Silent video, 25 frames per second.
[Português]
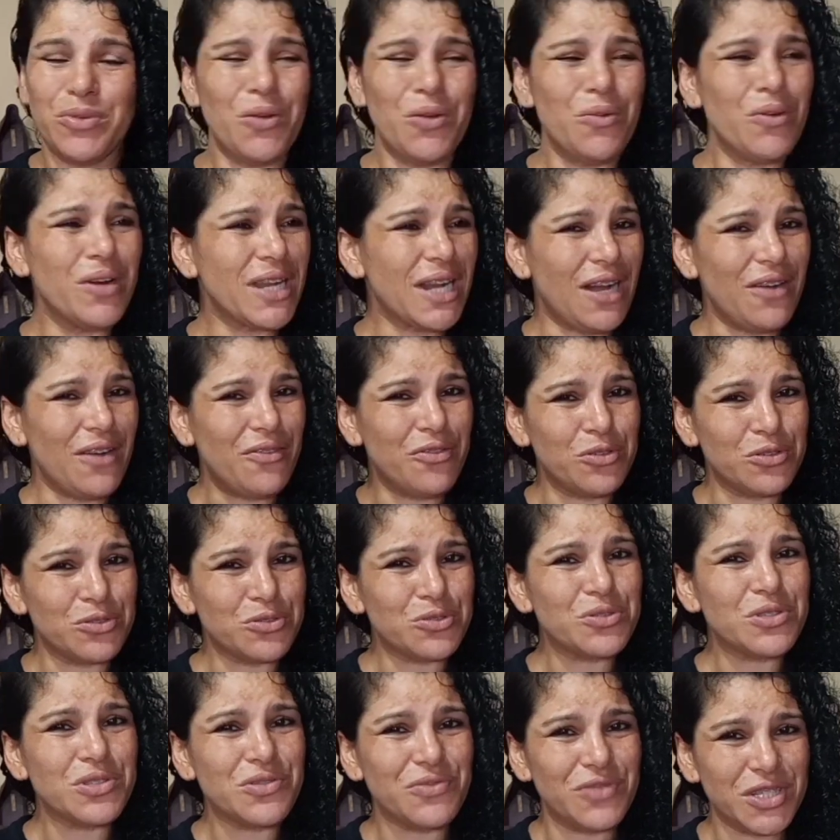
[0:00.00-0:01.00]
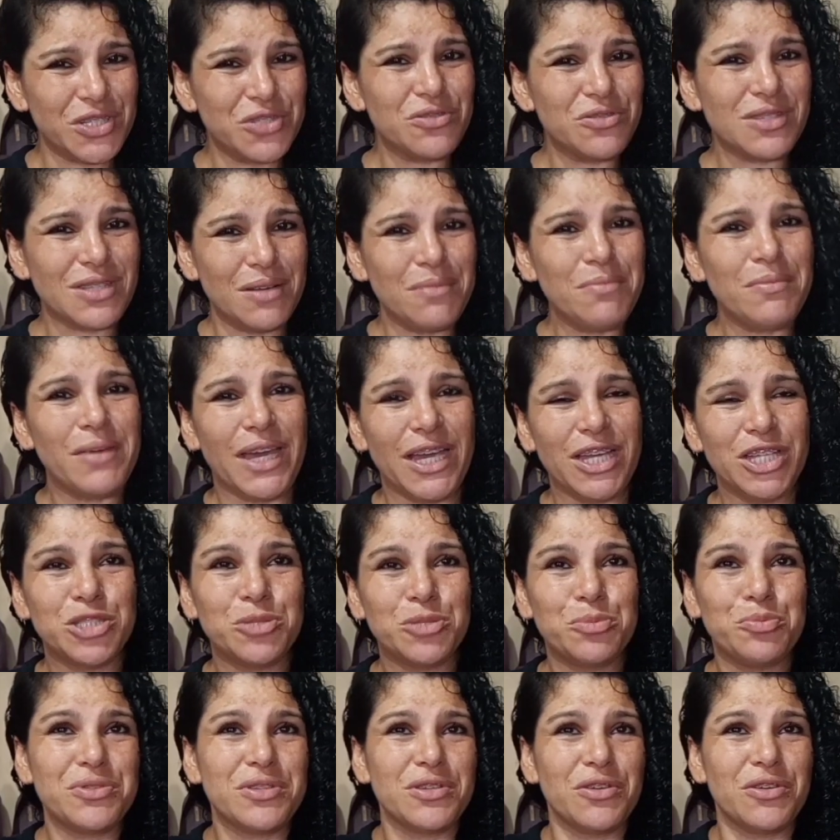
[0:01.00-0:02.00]
E eu gravo outros vídeos também,
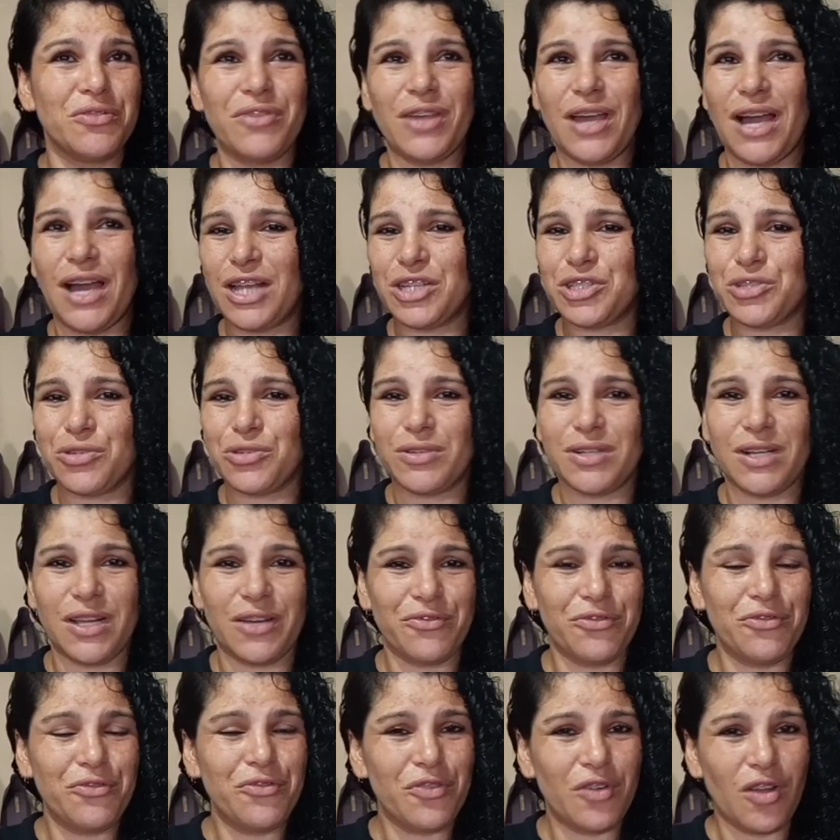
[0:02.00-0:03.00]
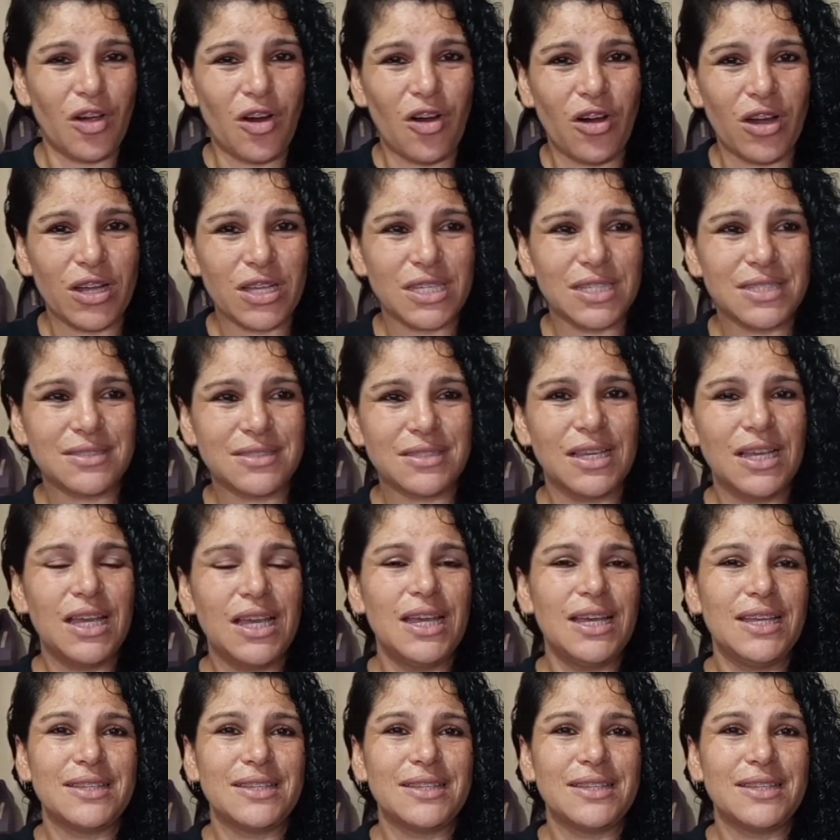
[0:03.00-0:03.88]
tipo, se eu viajo, eu gravo vlogs,